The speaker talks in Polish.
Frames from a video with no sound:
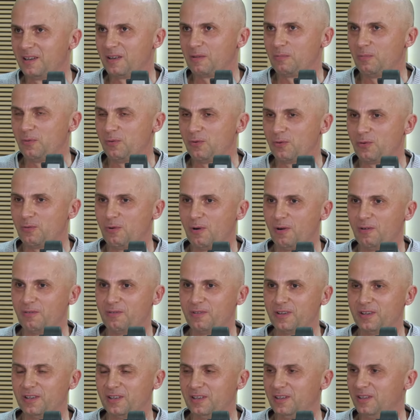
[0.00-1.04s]
ból
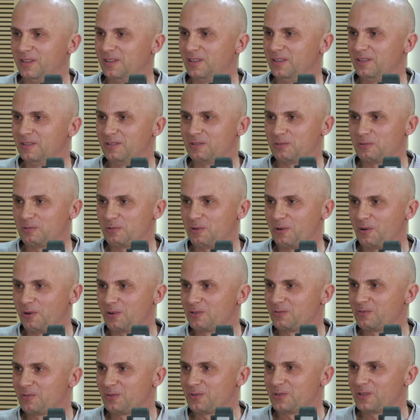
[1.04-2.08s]
głowy i
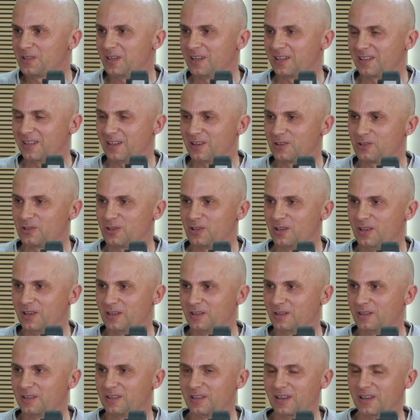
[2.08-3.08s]
suchość w ustach, także nie,